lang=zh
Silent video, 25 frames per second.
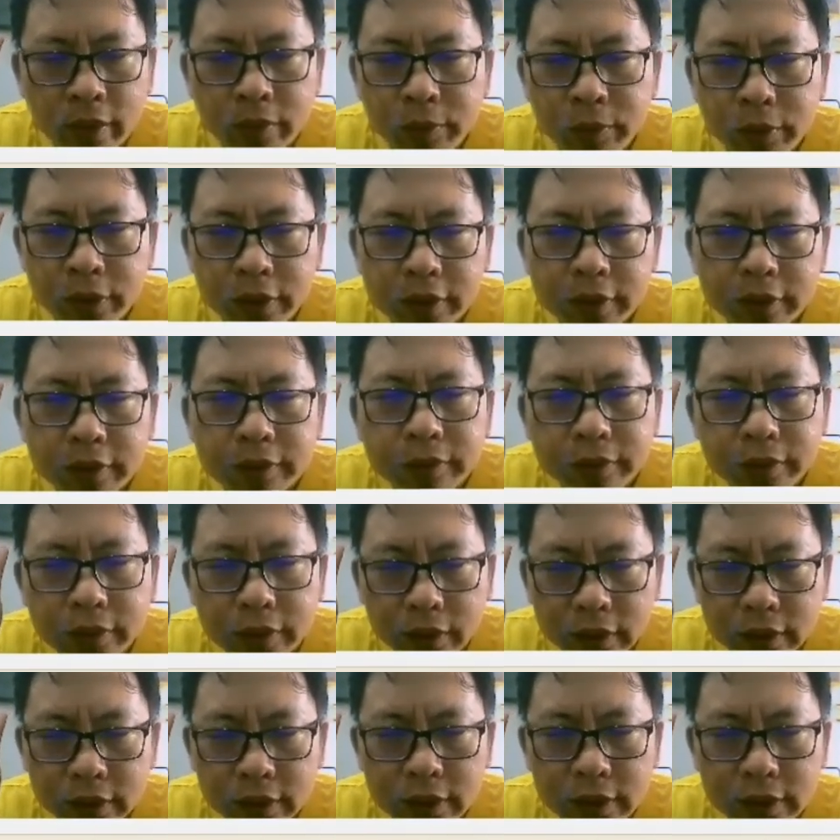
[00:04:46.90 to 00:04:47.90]
不是
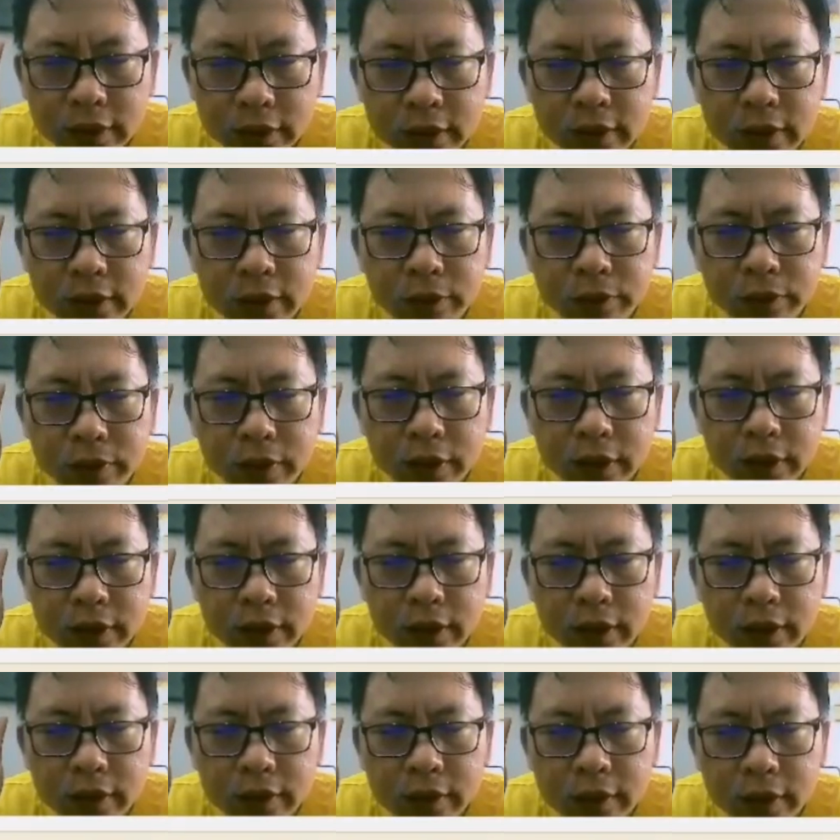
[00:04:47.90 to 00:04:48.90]
时就得
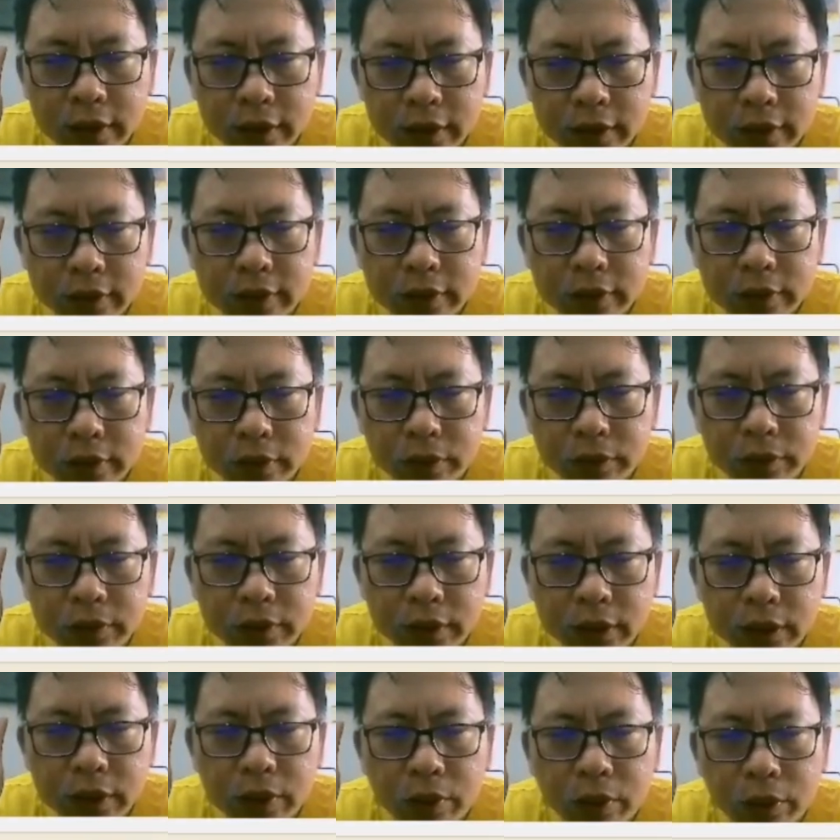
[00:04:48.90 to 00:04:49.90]
真利。中
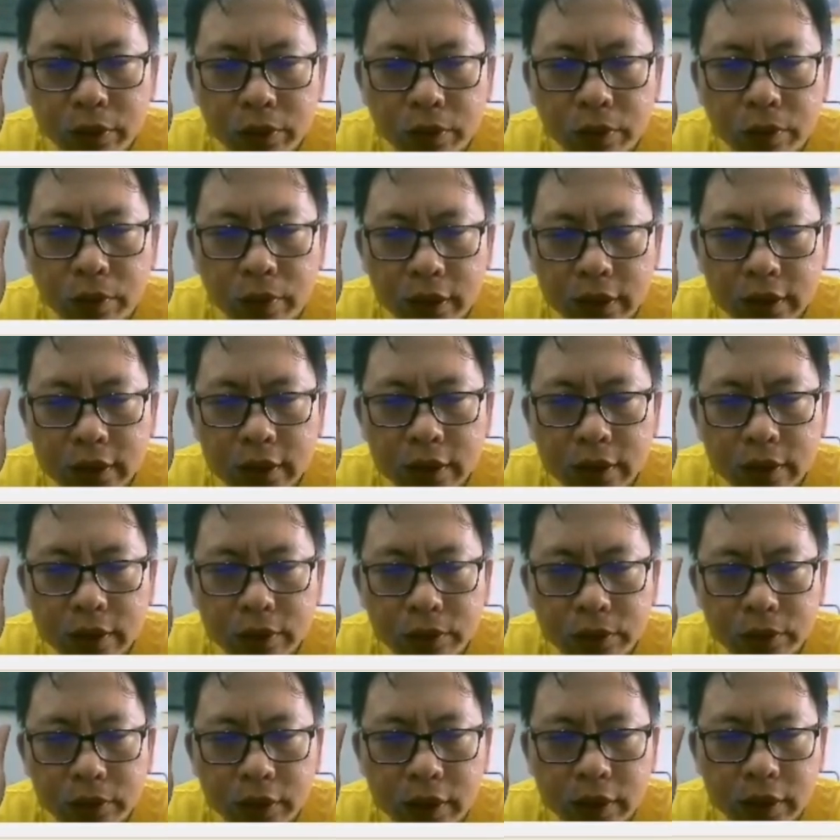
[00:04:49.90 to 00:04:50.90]
吉或从皇室
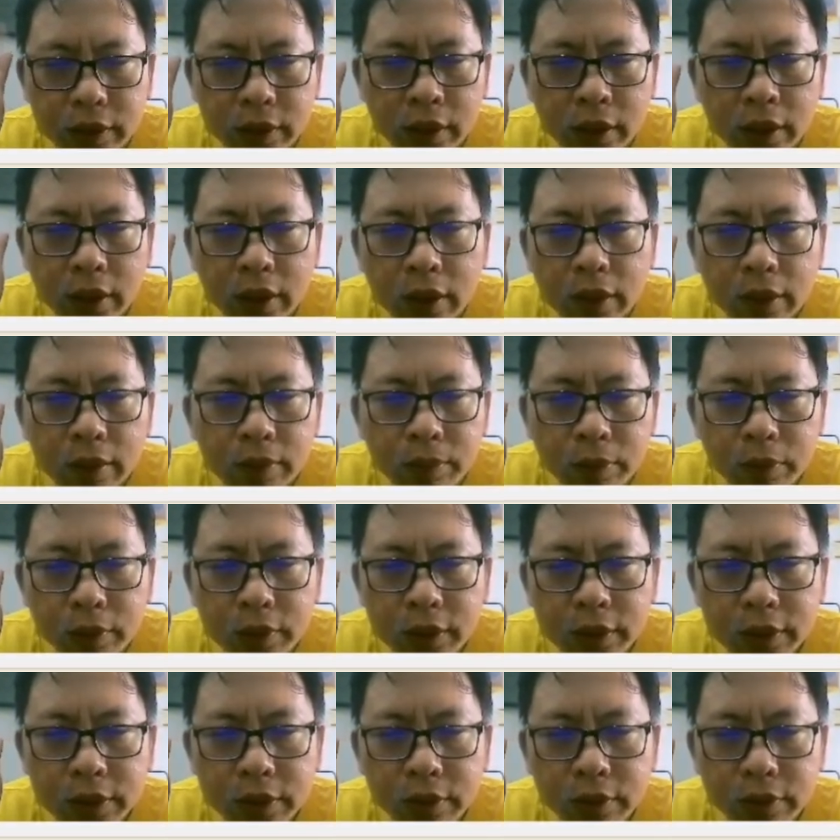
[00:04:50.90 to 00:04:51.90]
无成，不
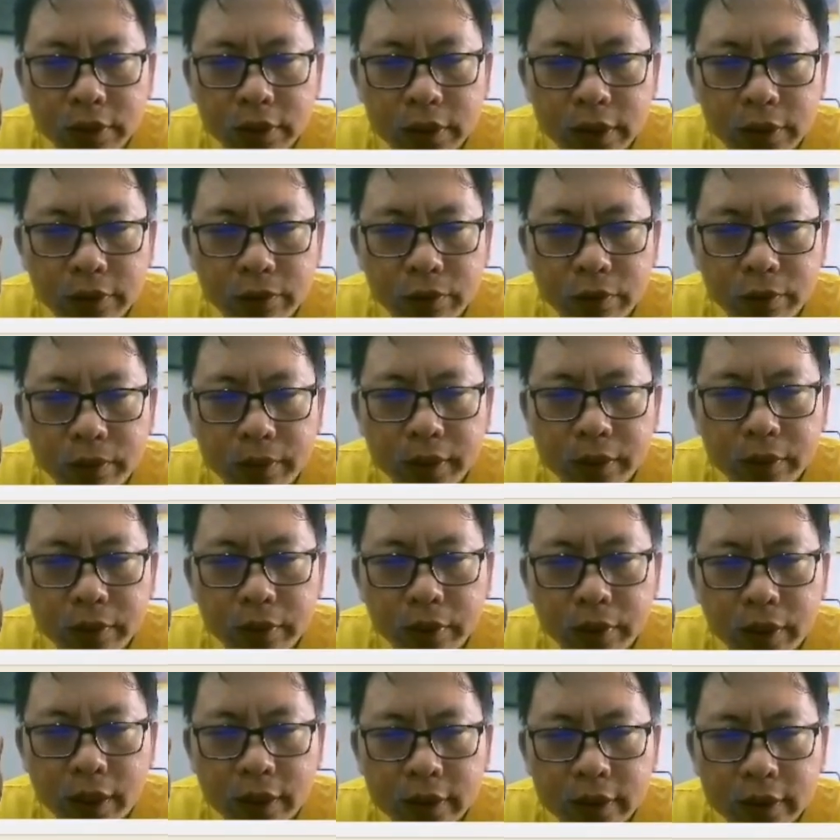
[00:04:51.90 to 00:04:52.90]
克送继父命
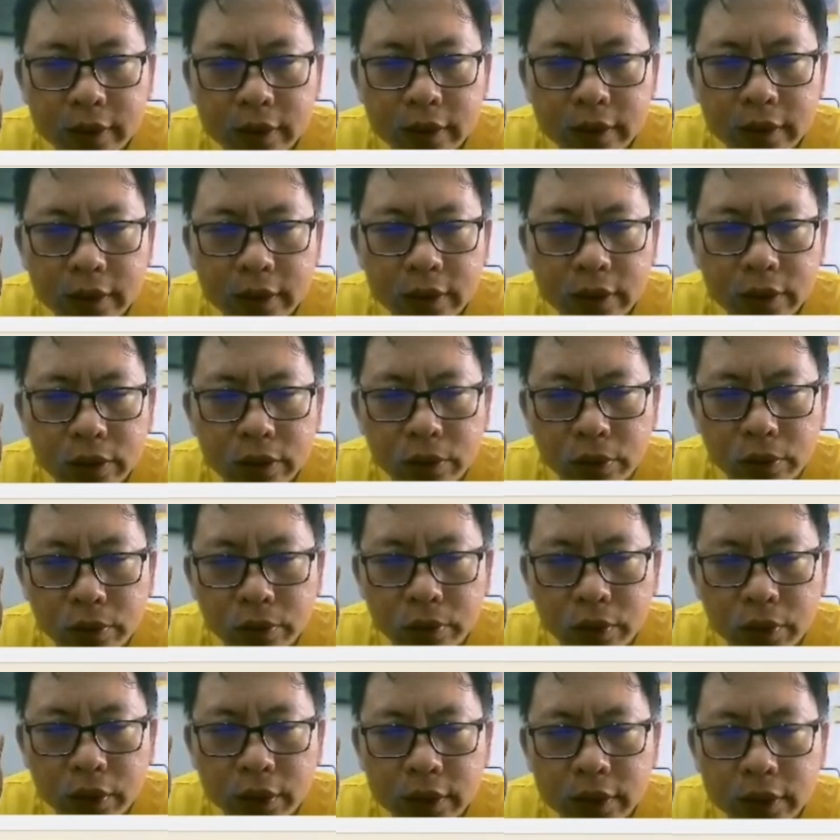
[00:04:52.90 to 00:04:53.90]
欲安贞吉。
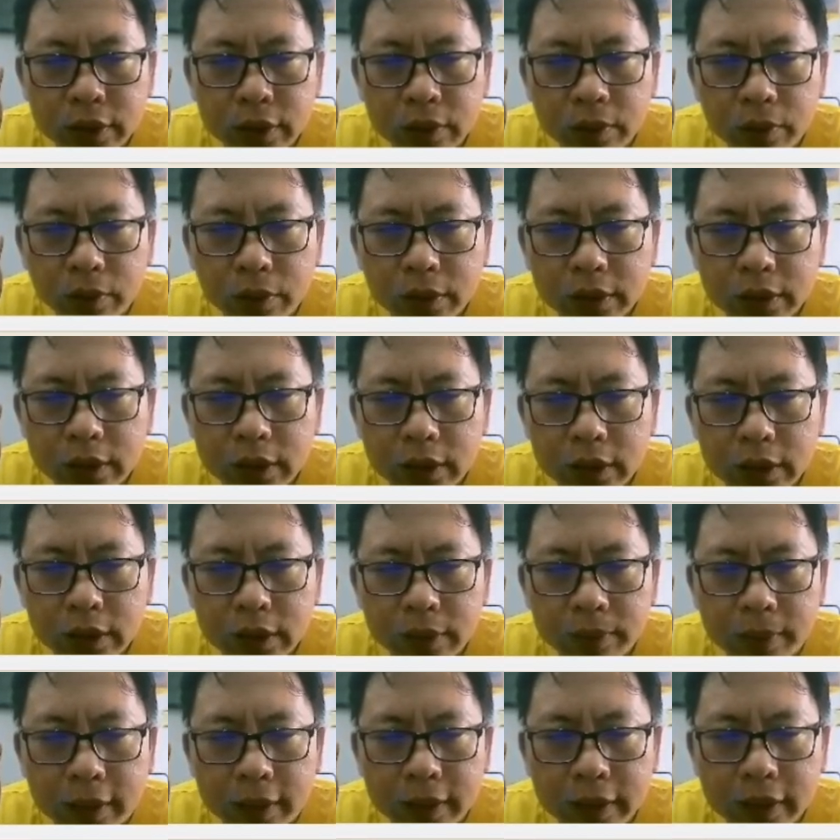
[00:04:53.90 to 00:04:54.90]
宋元吉或系
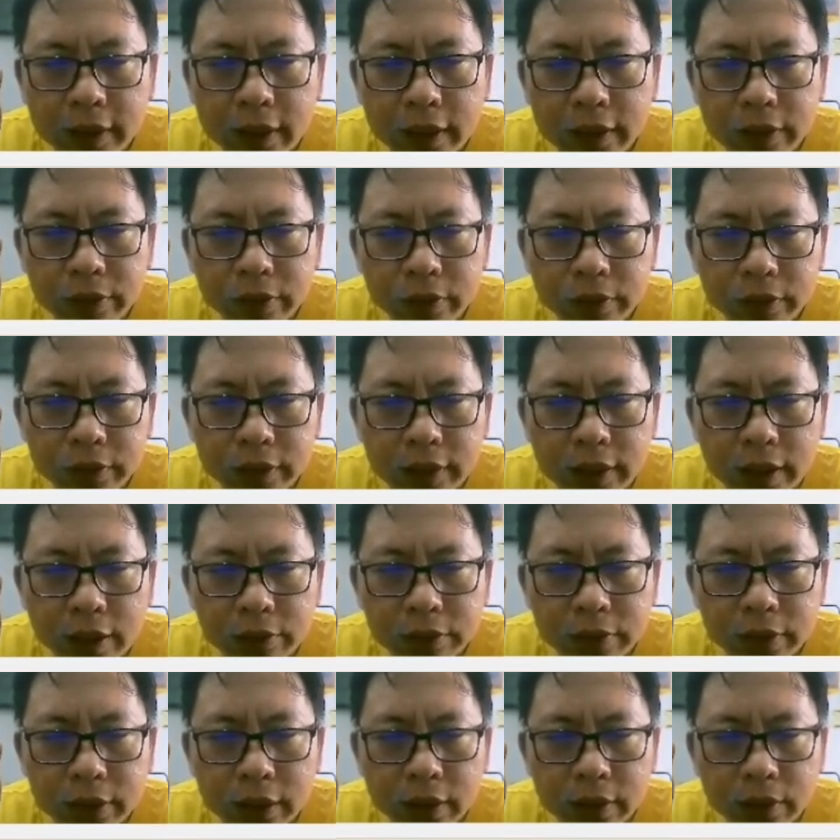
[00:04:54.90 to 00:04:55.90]
之盘带中，
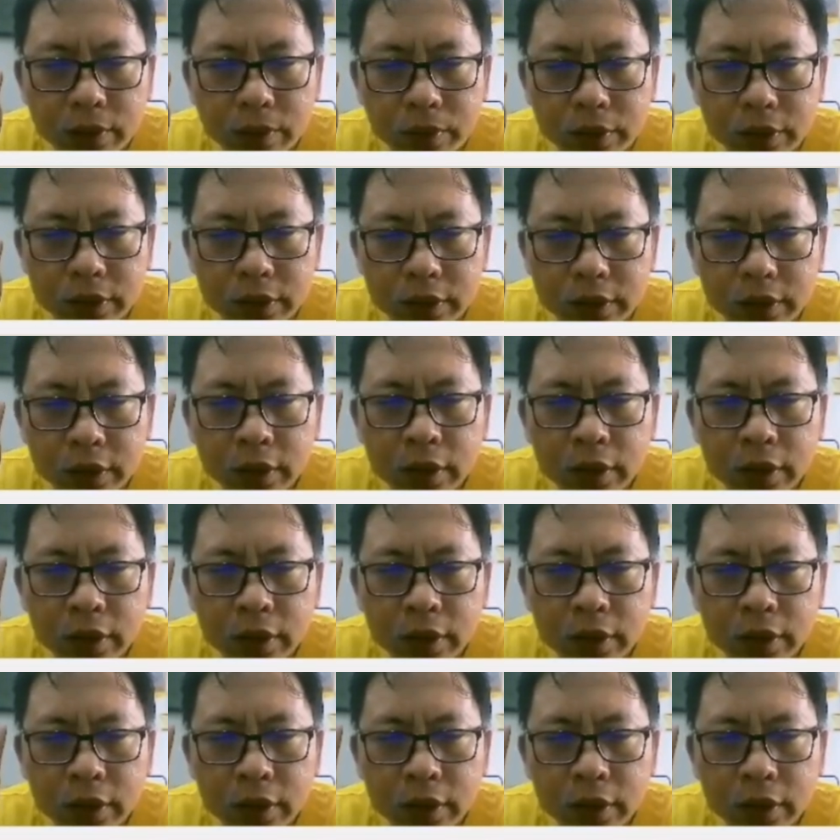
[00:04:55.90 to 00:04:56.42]
招三夺之。